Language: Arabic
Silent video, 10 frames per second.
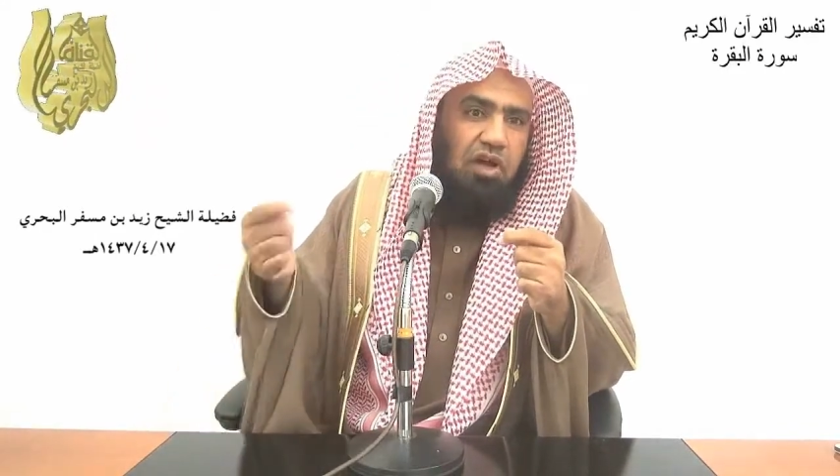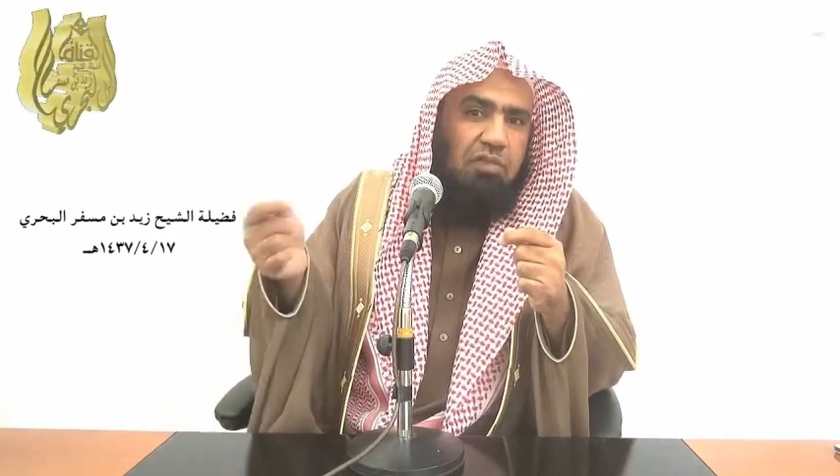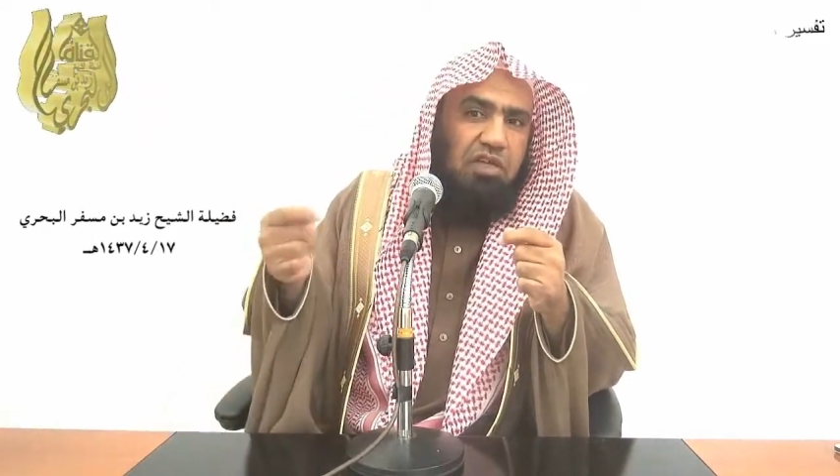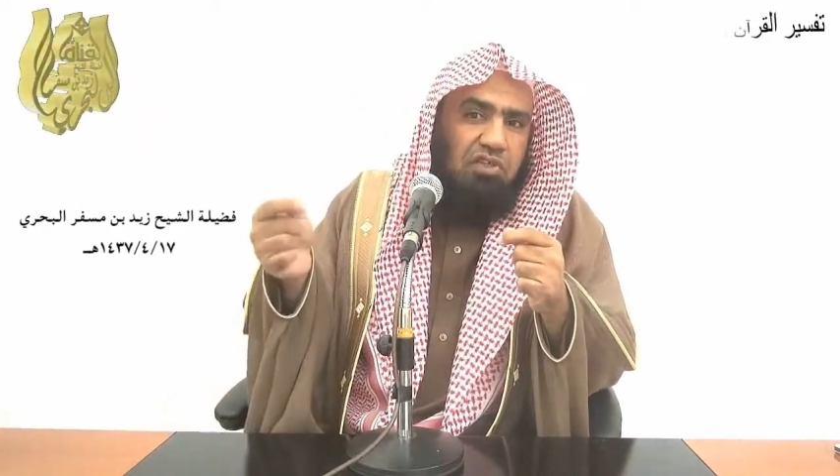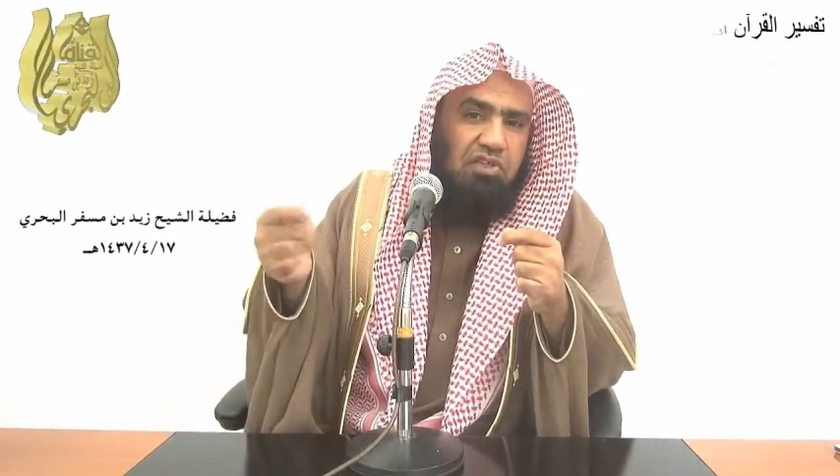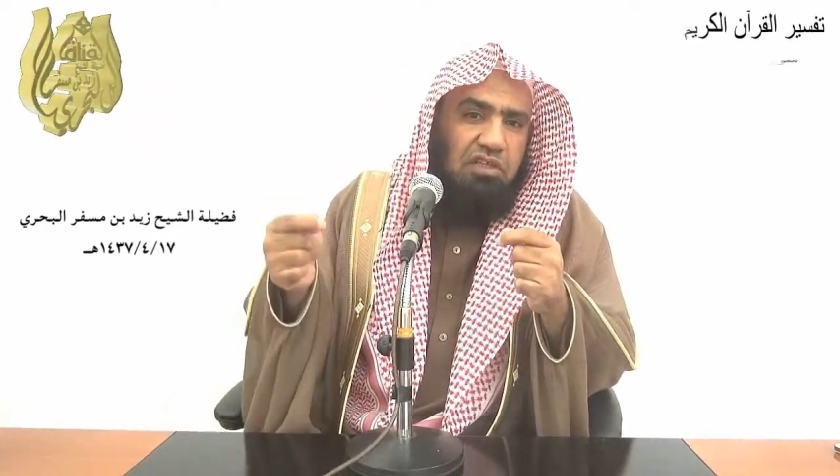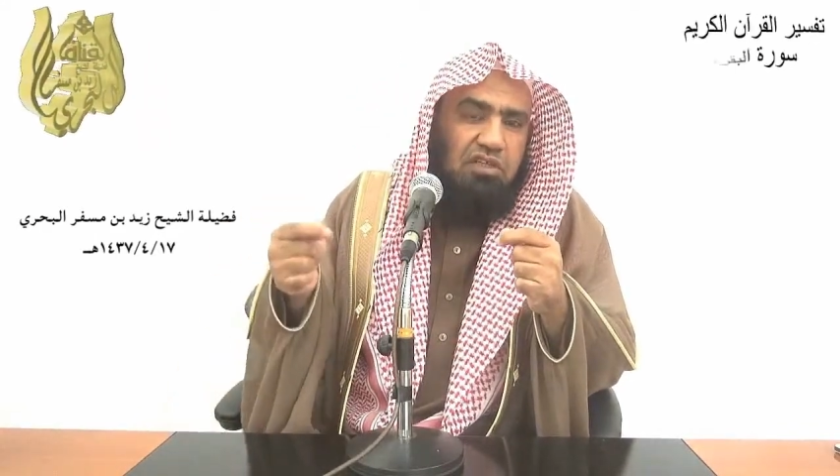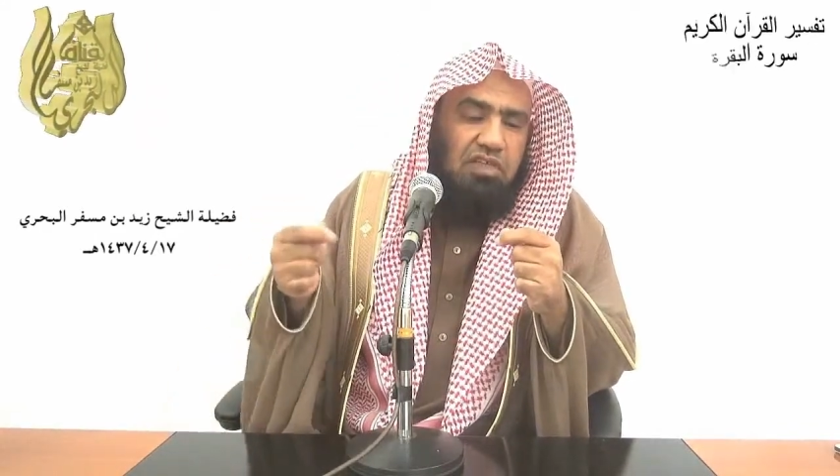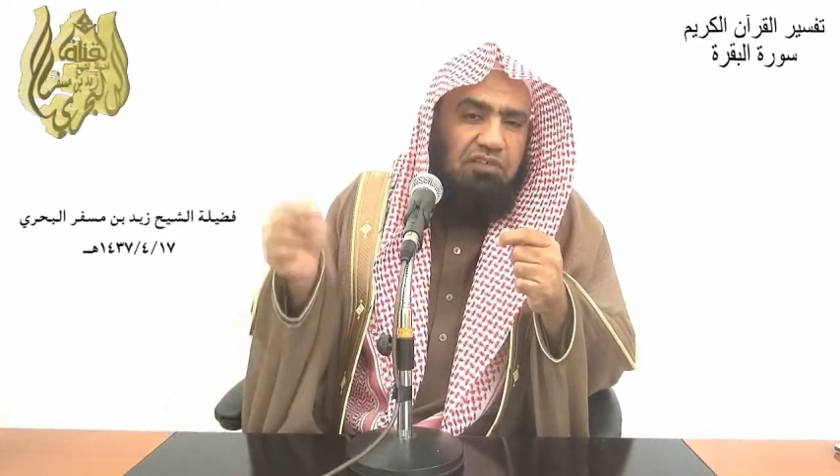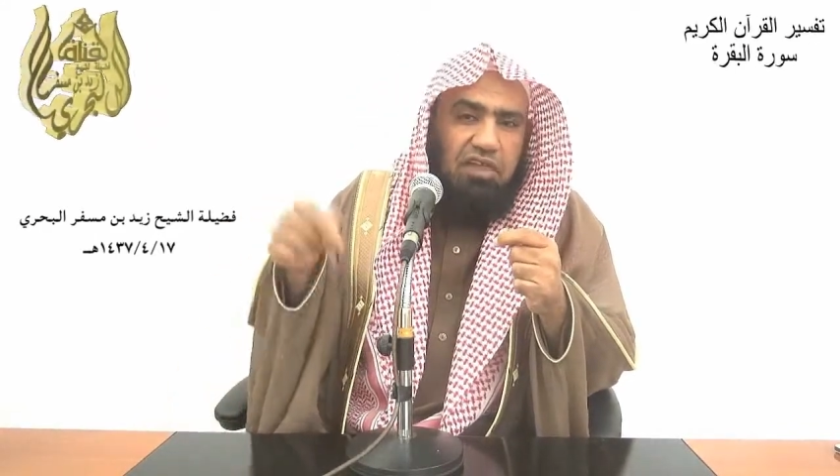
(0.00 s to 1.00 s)
عن
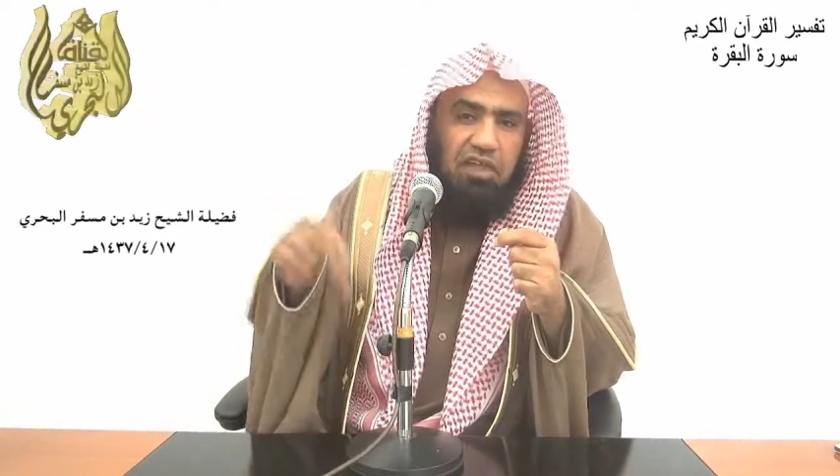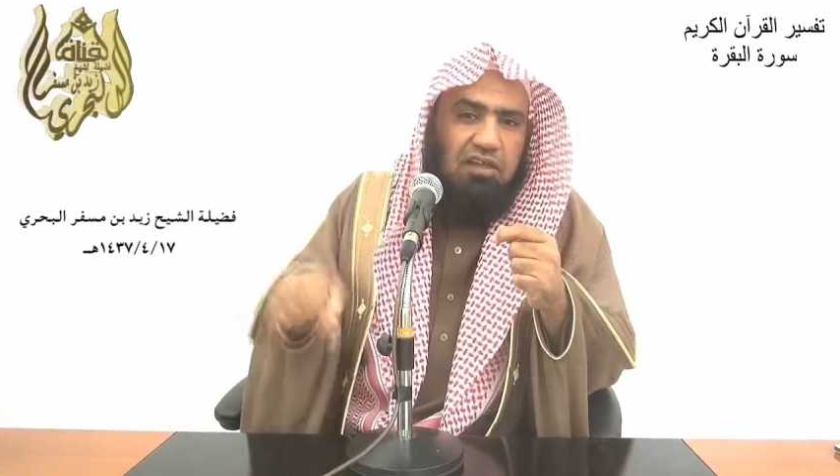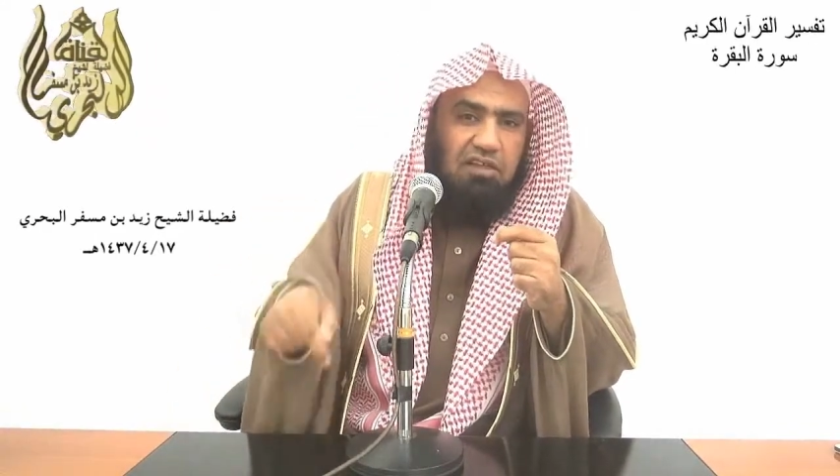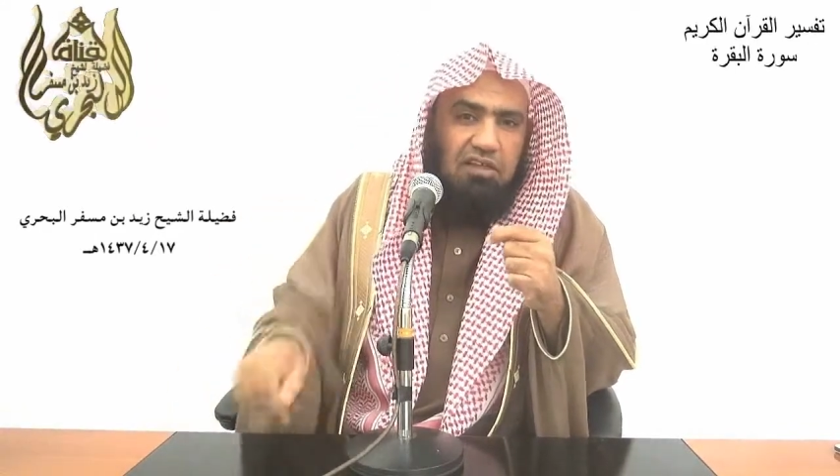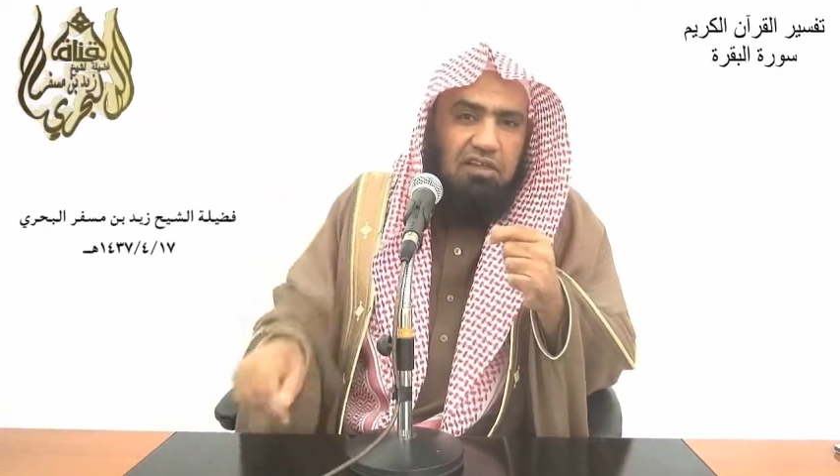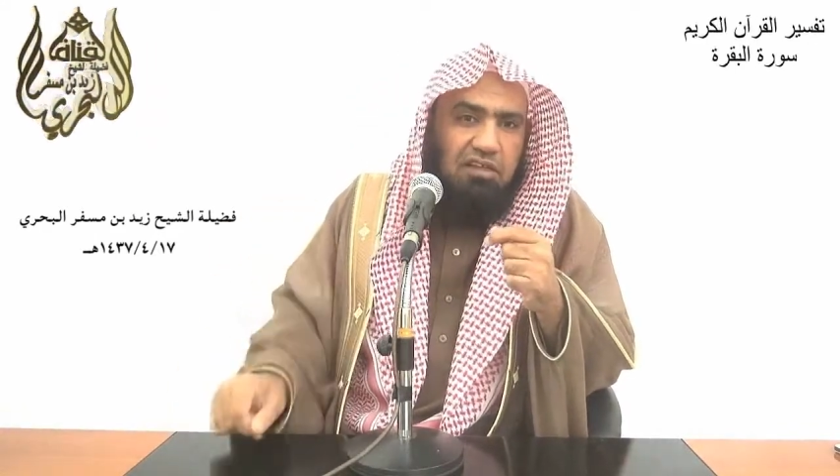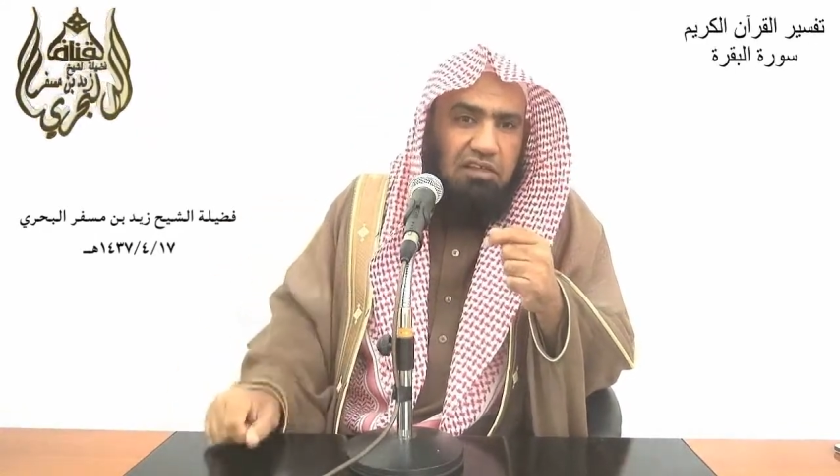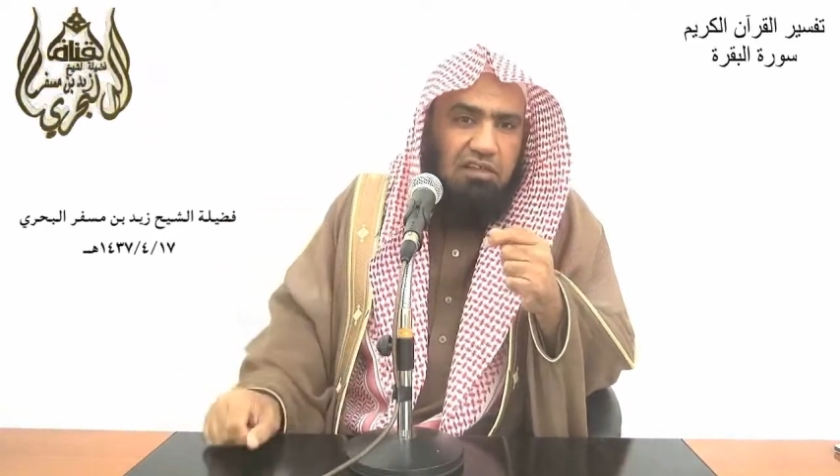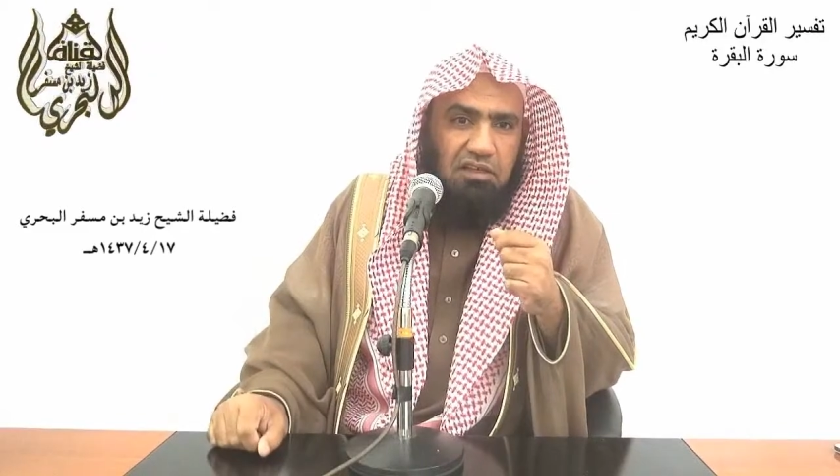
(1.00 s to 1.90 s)
معصية الله في حقه